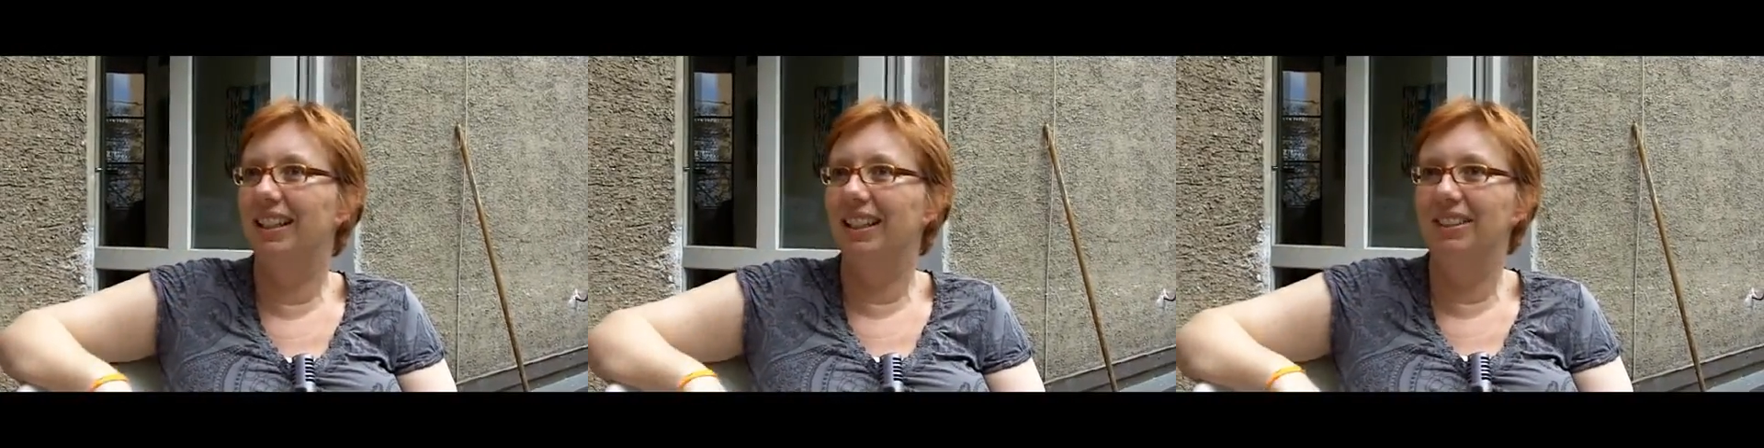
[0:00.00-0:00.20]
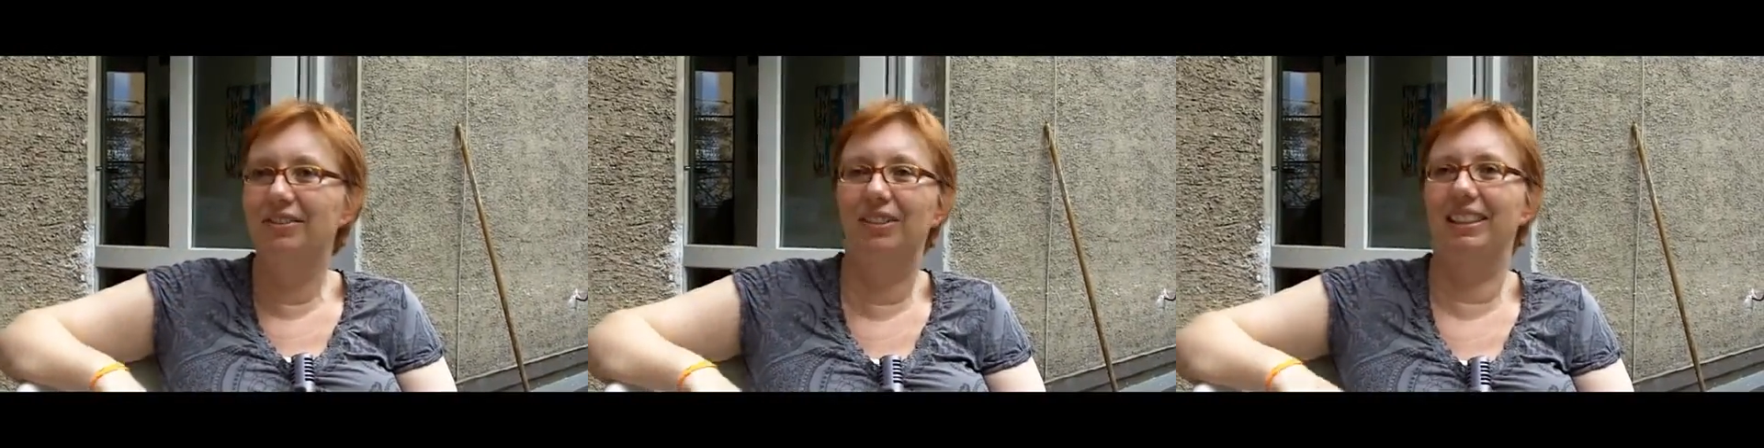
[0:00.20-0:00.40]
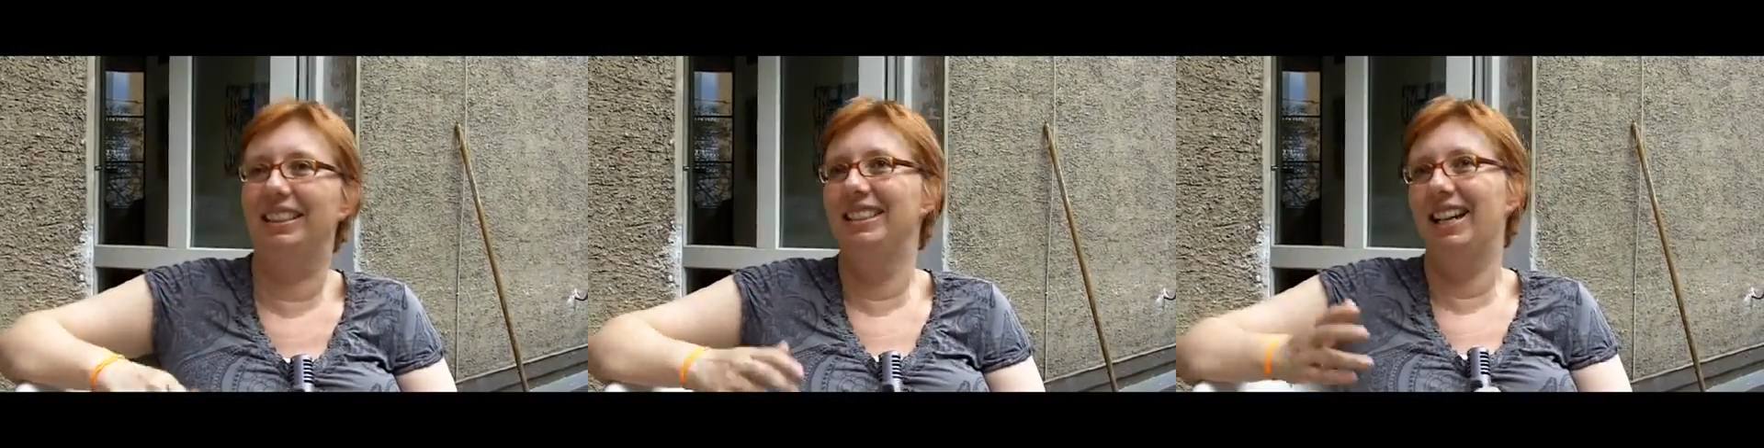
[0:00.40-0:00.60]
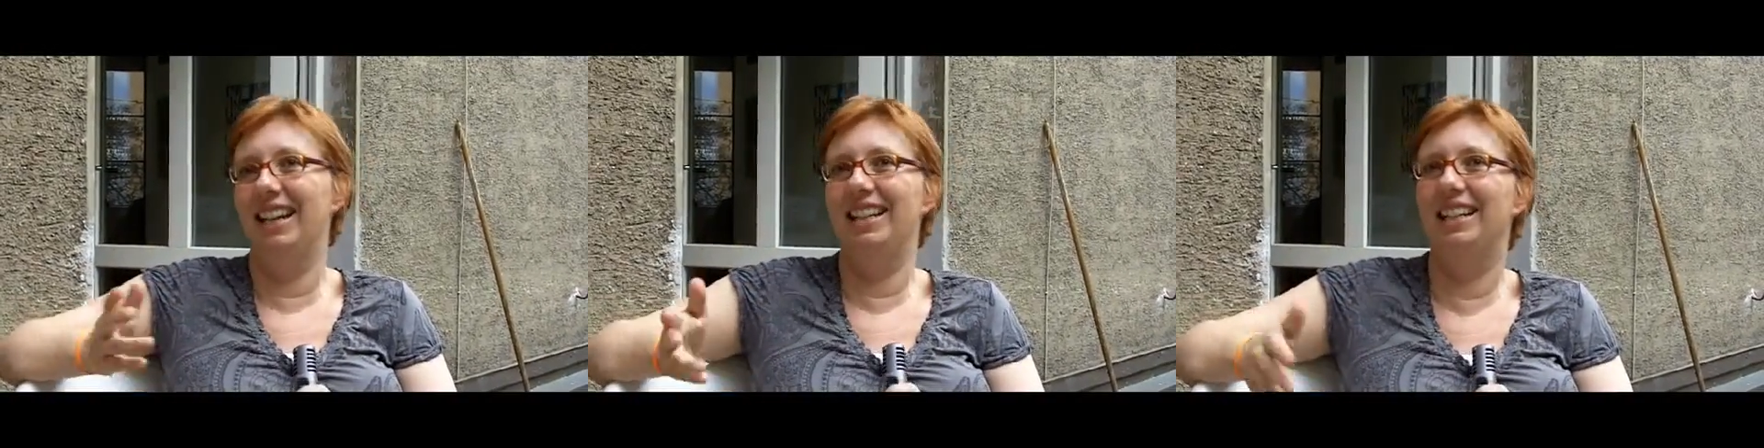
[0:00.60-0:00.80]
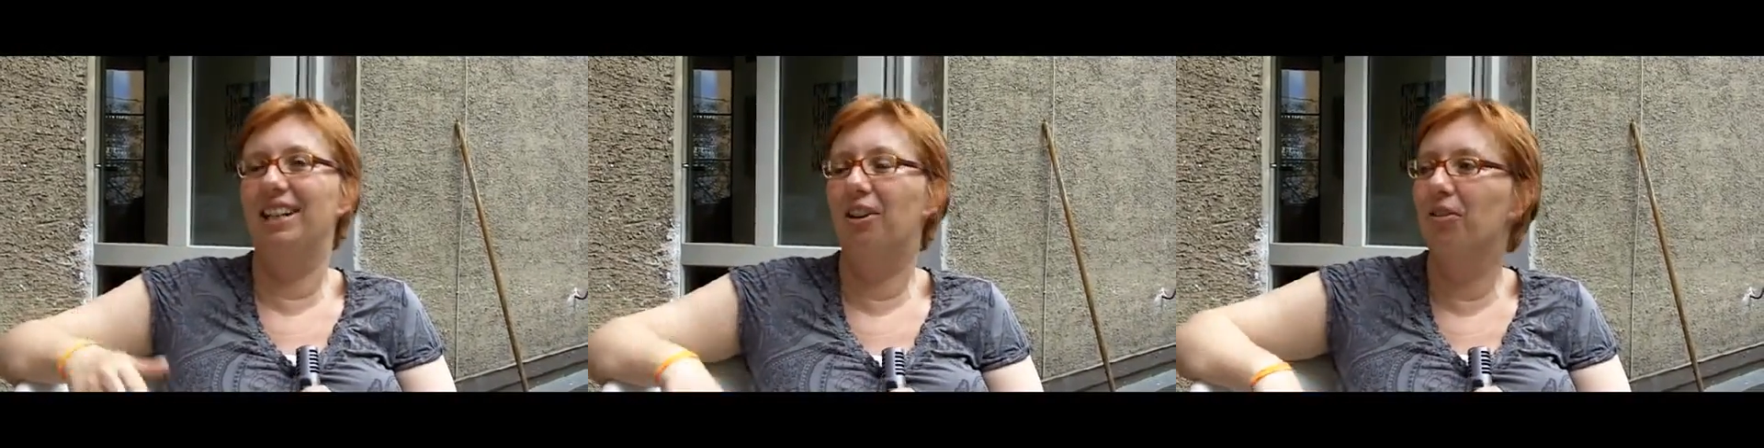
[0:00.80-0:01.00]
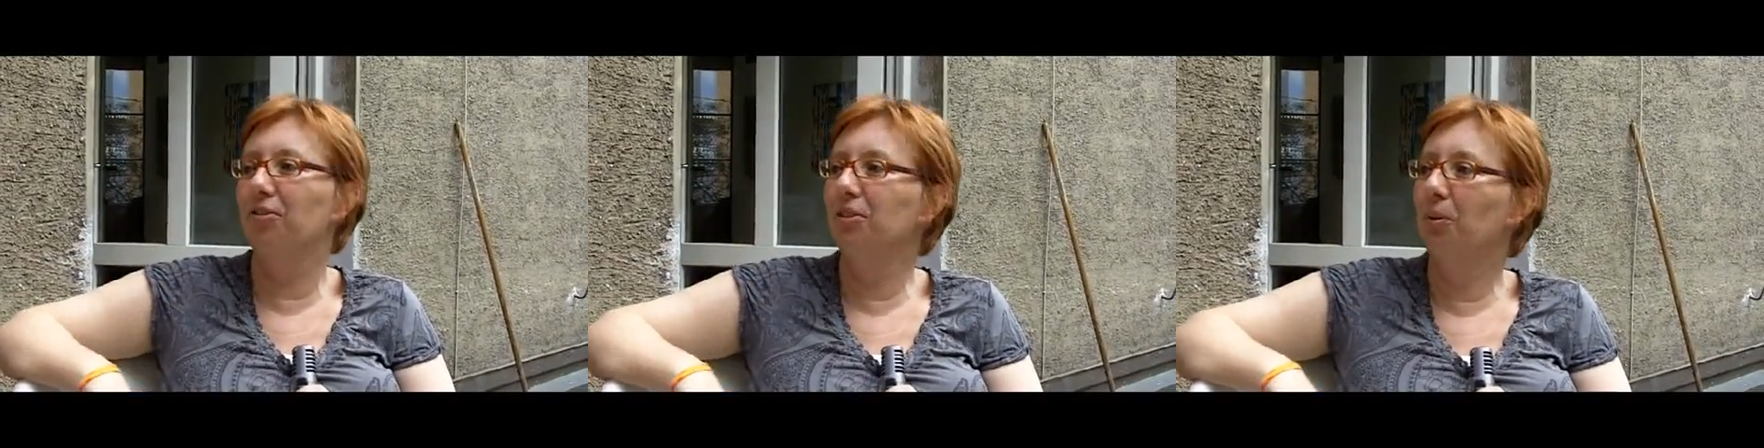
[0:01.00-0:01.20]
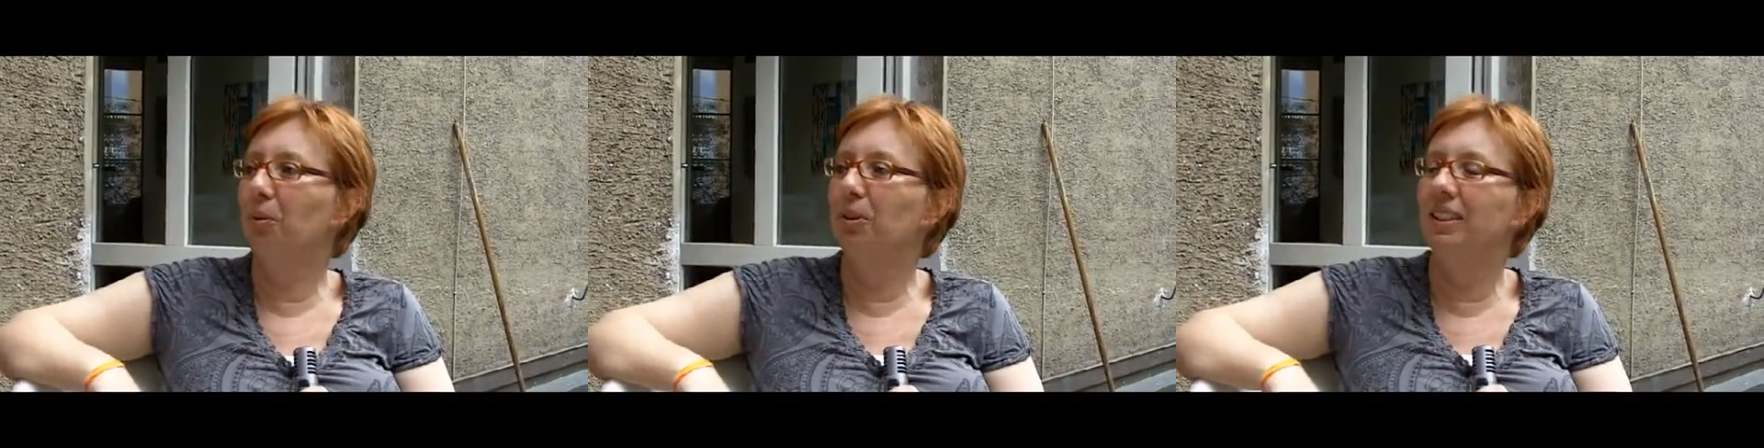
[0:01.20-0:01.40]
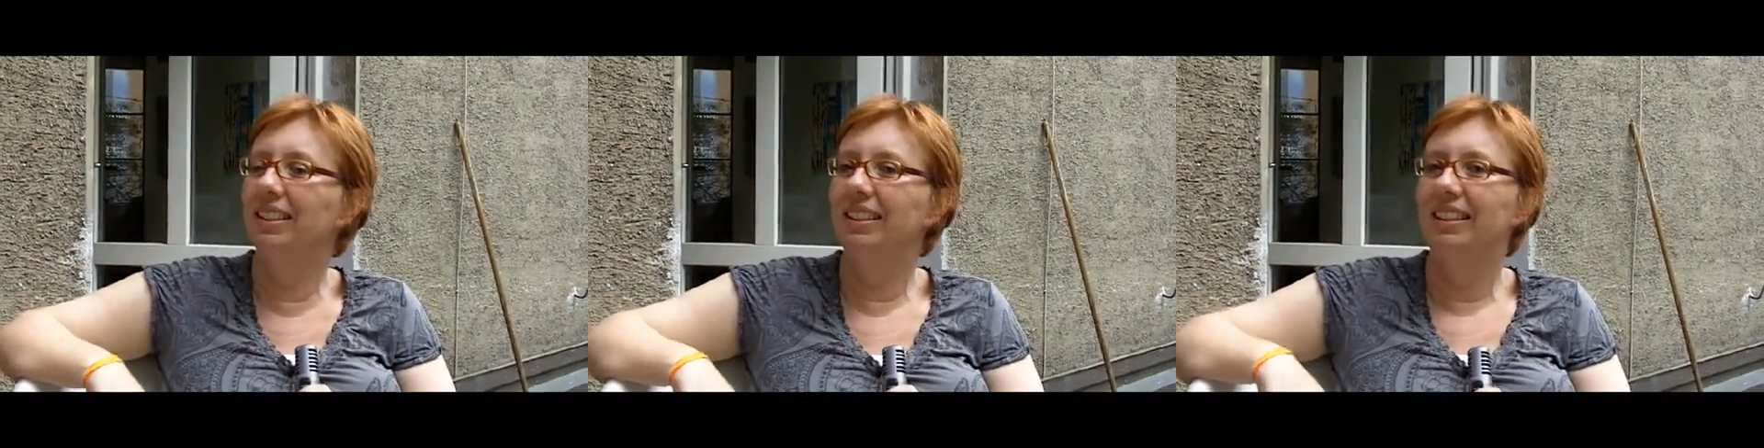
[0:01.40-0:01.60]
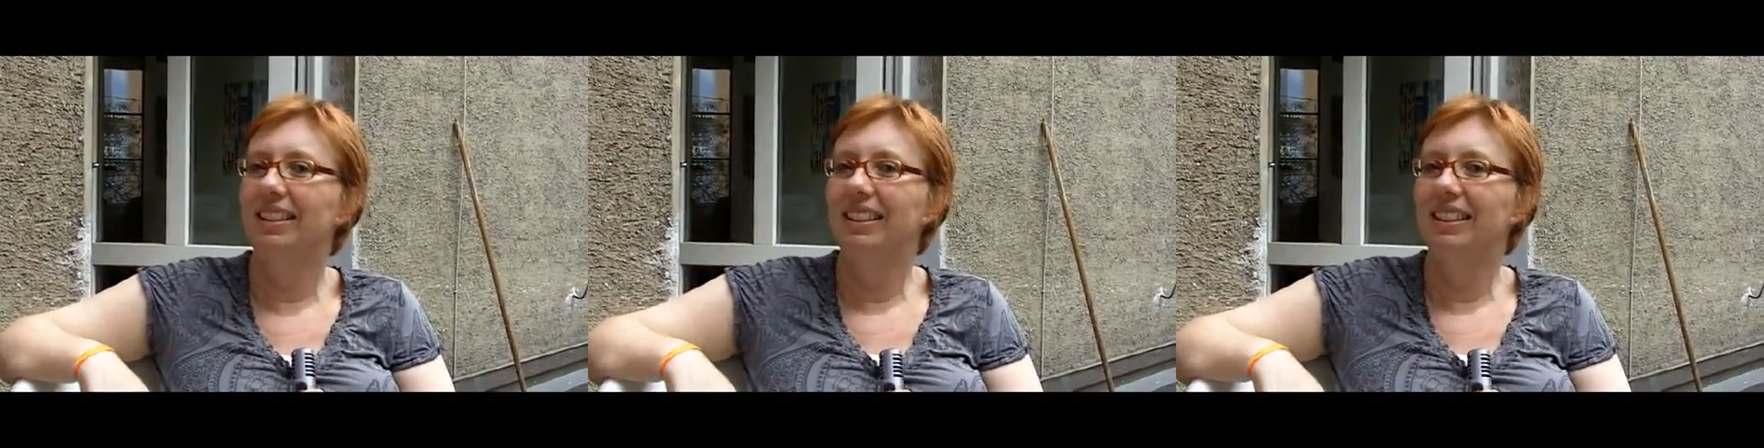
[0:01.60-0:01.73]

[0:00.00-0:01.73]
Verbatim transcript: einfach hineinlaufen, ohne